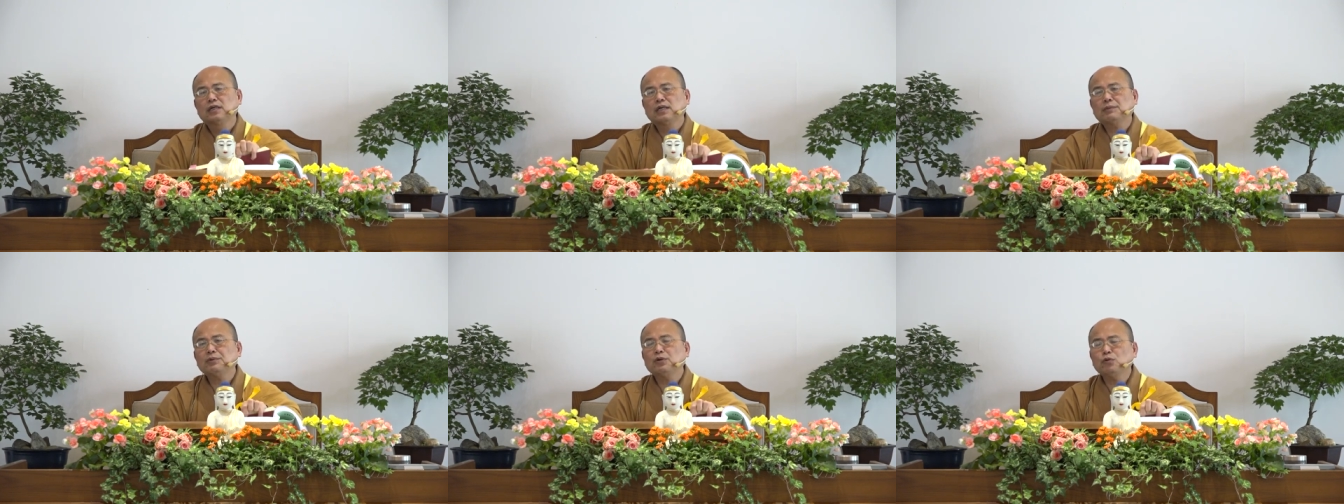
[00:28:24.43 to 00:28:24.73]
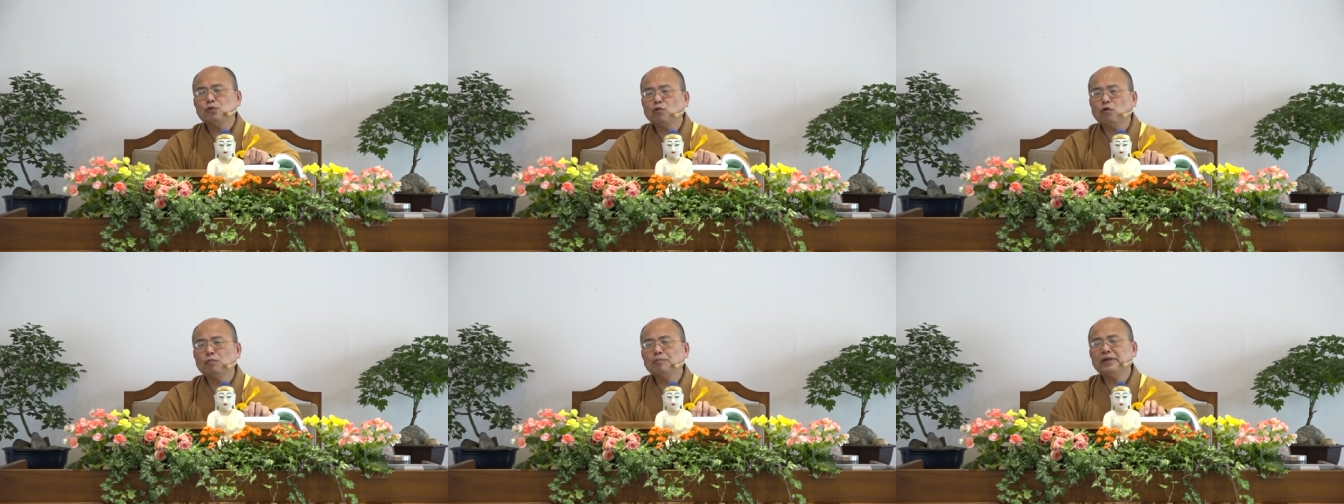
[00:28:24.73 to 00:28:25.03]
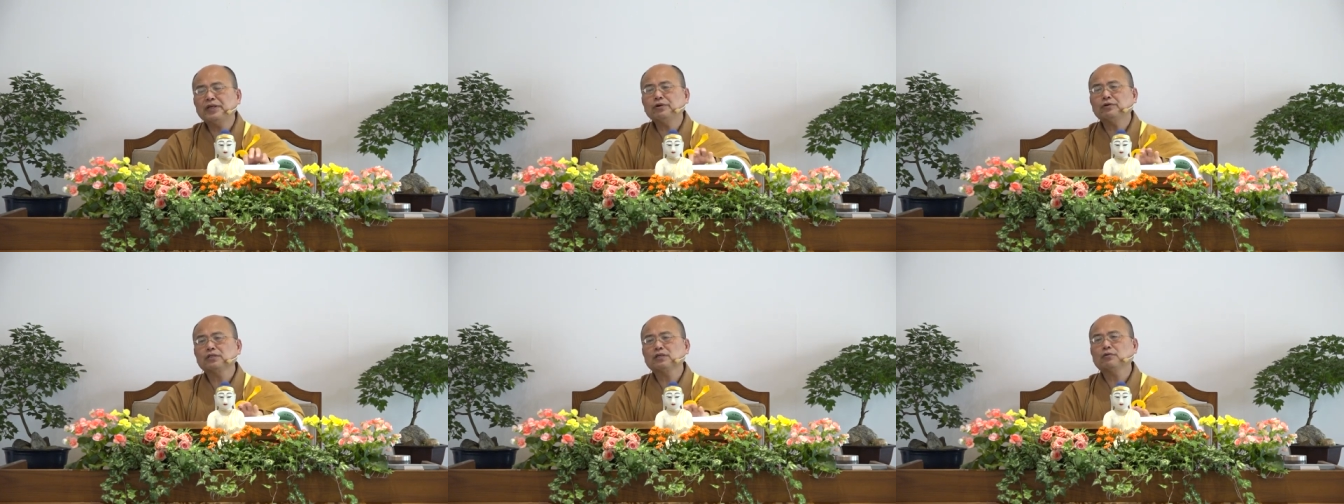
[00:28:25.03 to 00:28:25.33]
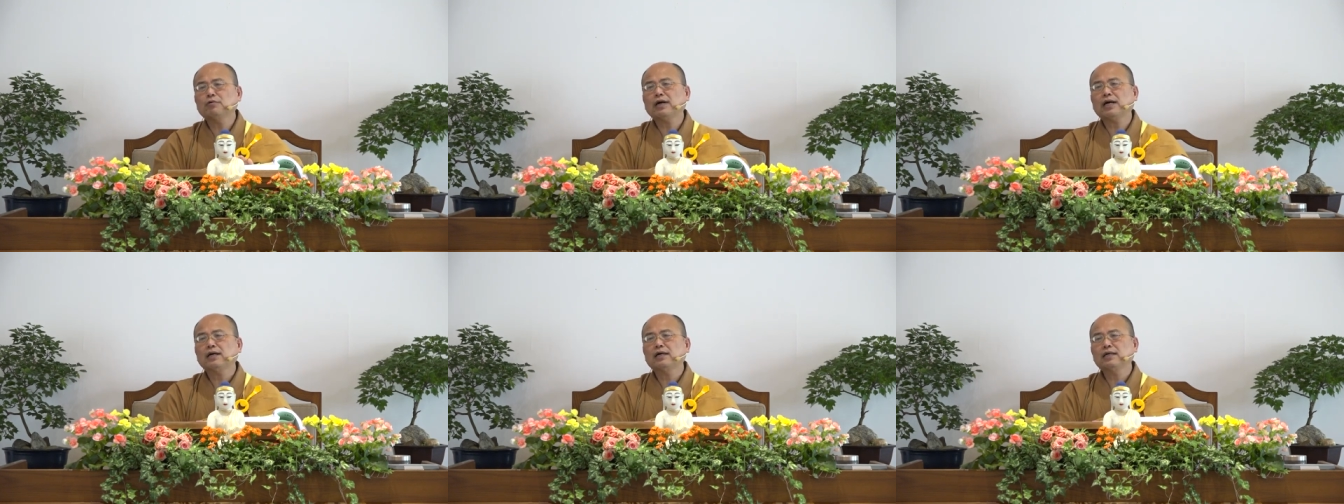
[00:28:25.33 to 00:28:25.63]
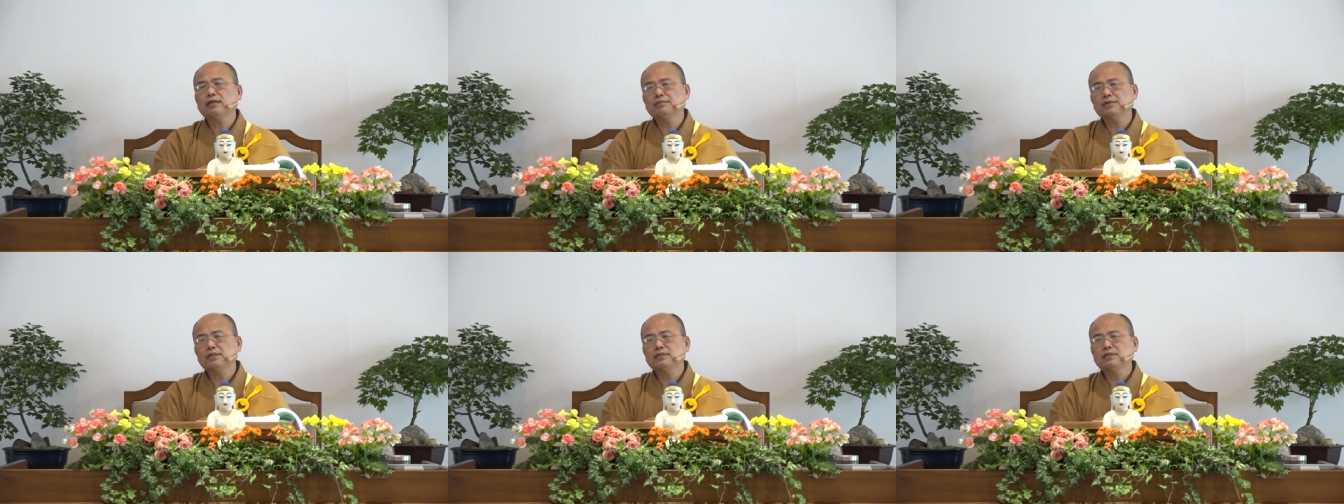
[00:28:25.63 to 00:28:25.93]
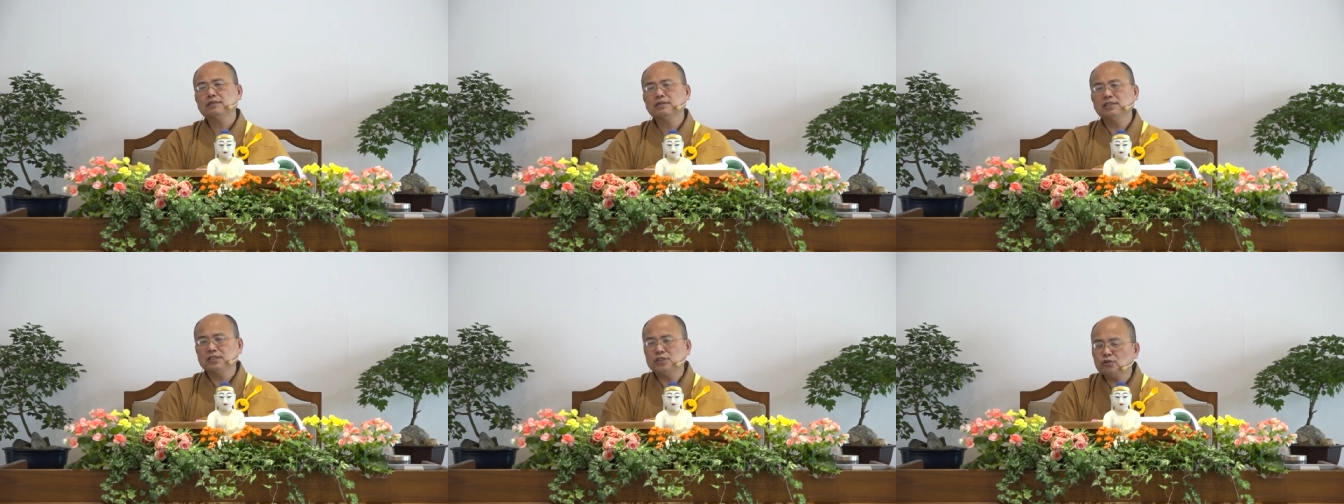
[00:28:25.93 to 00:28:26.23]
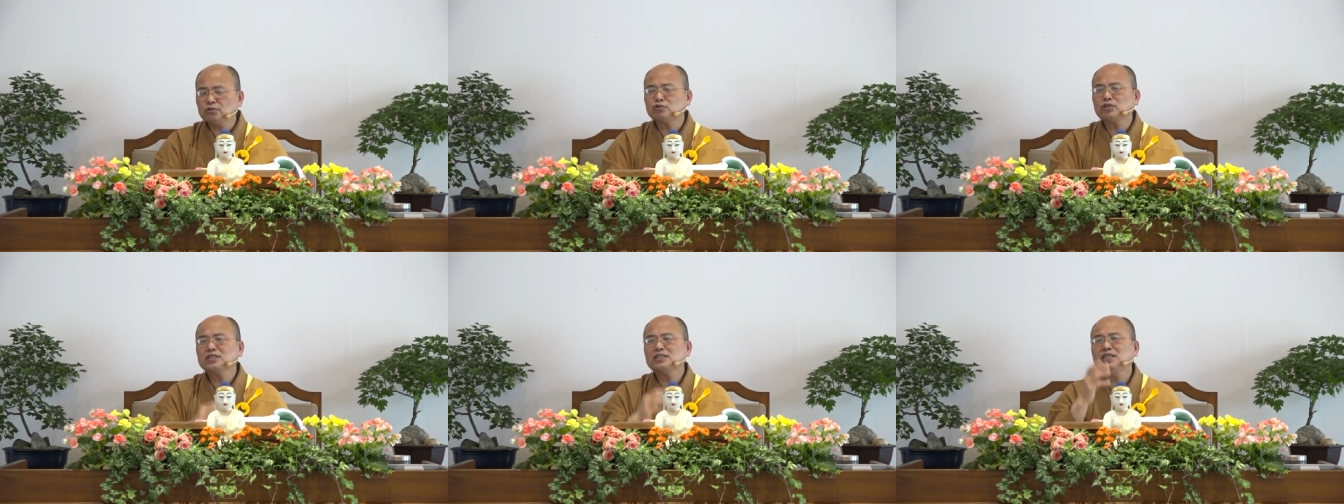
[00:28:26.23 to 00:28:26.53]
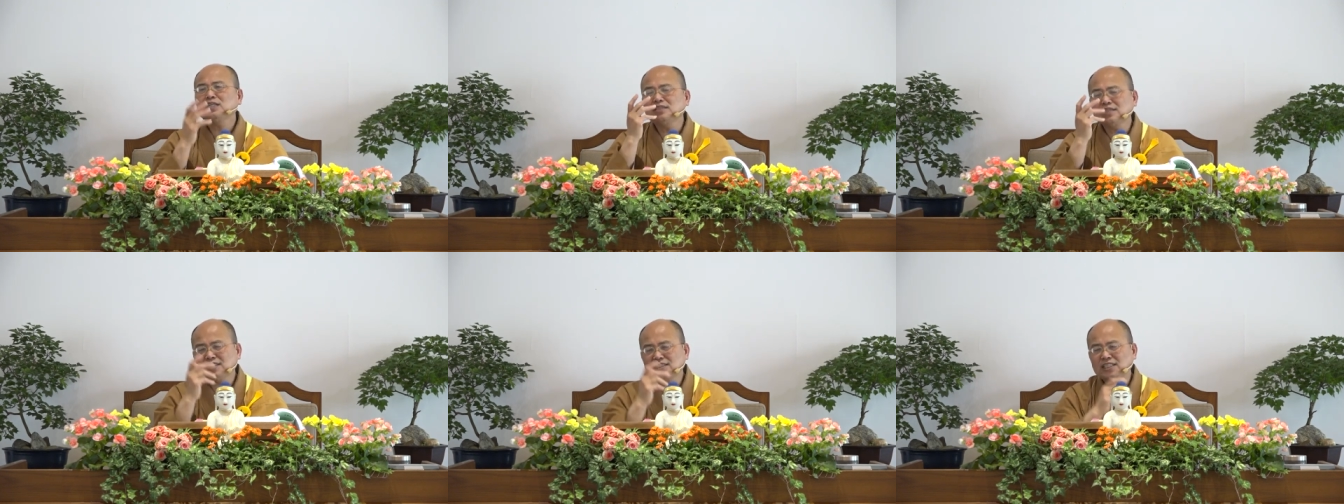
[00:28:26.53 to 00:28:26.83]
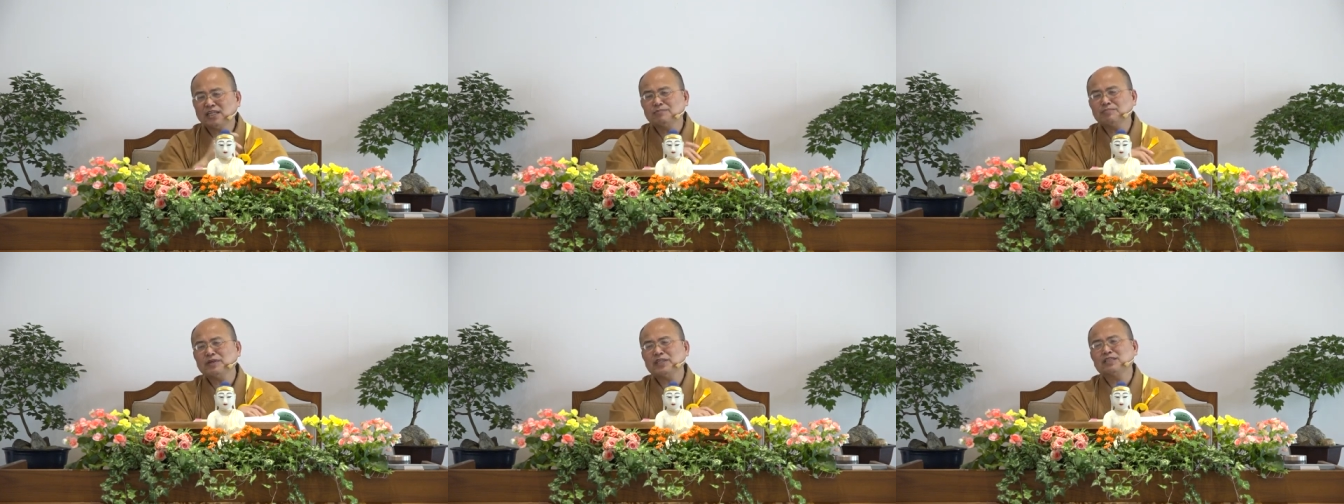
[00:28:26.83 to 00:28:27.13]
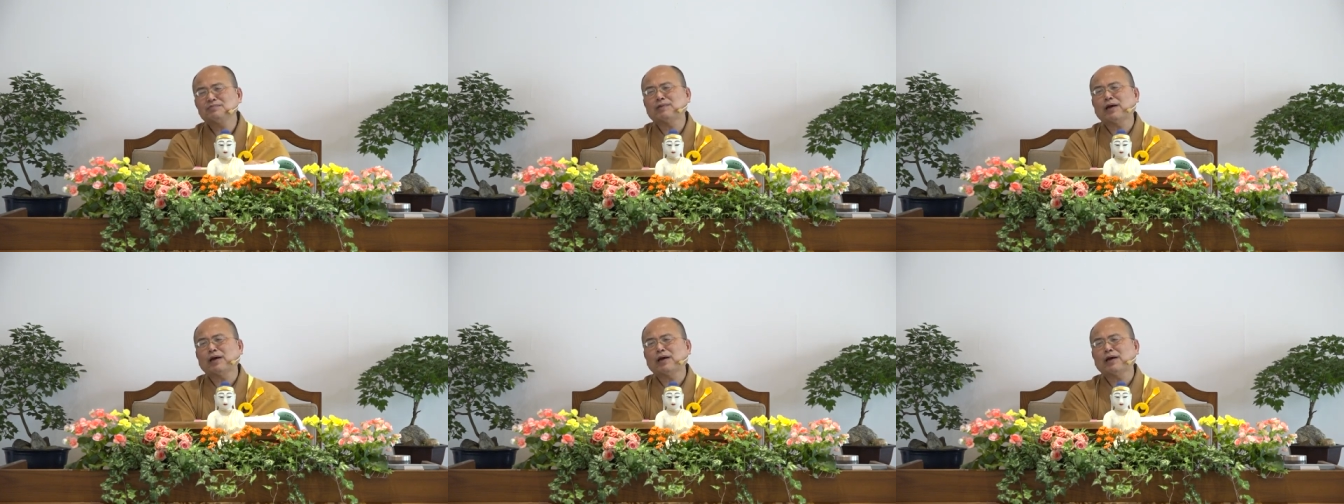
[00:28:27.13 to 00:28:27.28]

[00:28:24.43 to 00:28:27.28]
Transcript: 那么如果没有的话，那么你就算听一千遍、